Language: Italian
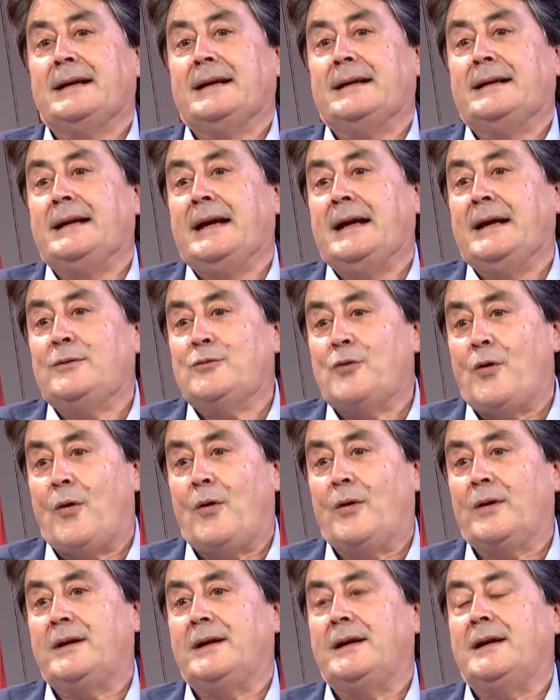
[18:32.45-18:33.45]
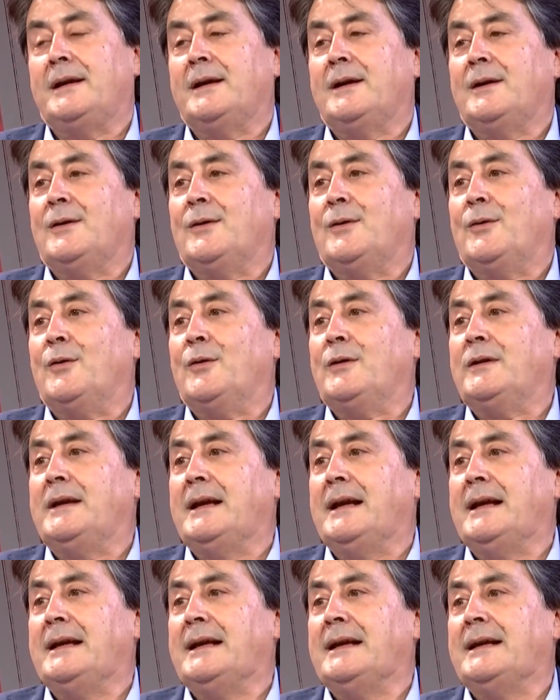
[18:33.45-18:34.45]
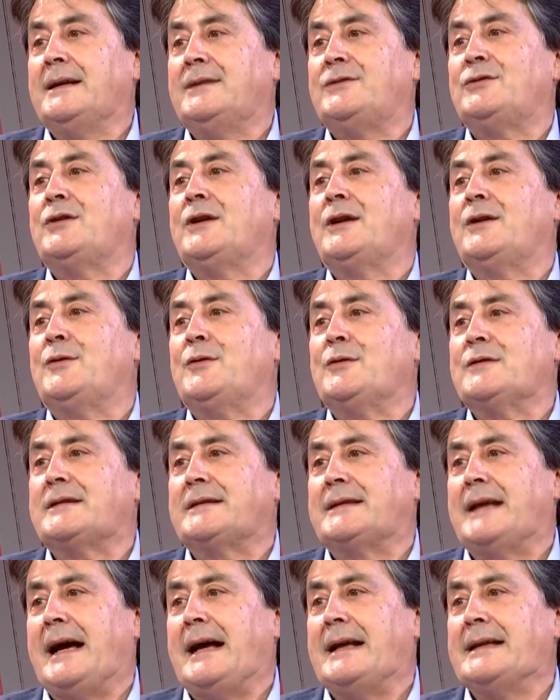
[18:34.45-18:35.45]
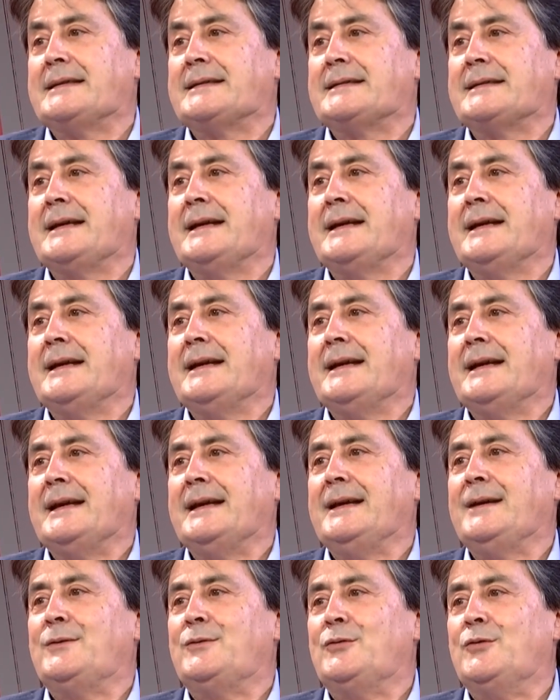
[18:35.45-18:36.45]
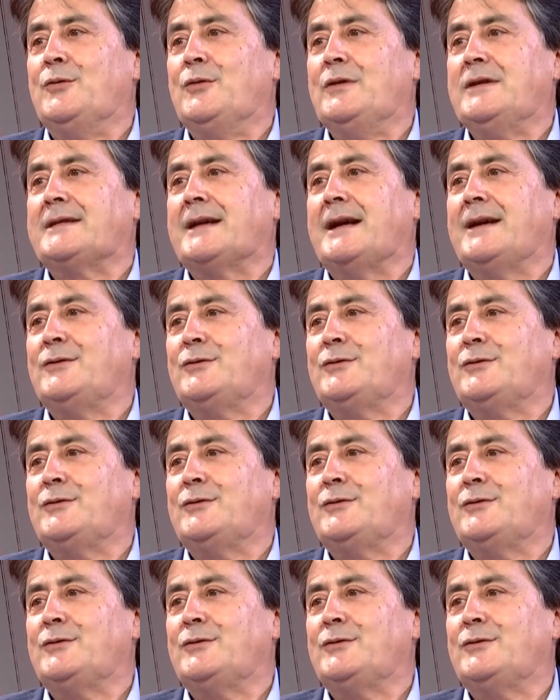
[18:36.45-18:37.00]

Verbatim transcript: dei luoghi o delle circostanze in cui San